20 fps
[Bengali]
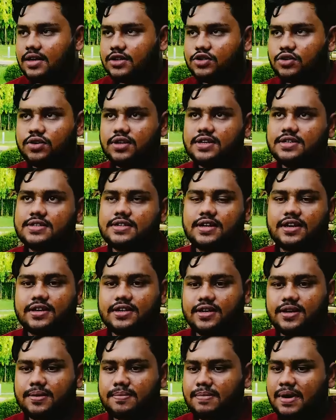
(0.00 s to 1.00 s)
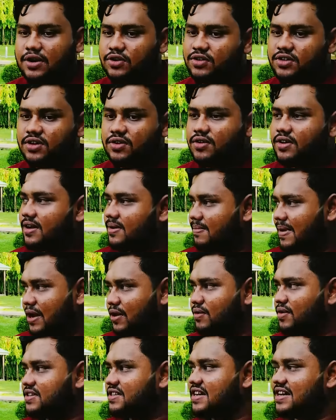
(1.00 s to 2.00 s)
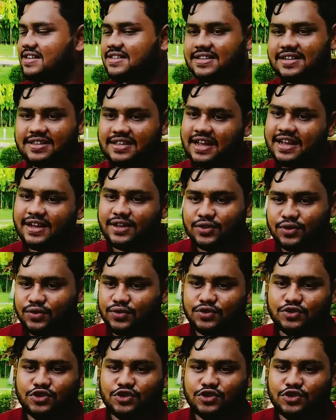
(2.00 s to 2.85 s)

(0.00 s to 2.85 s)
আসলে সিলেটের মানুষের অনেক ভালোবাসা আছে তাই এতটুকু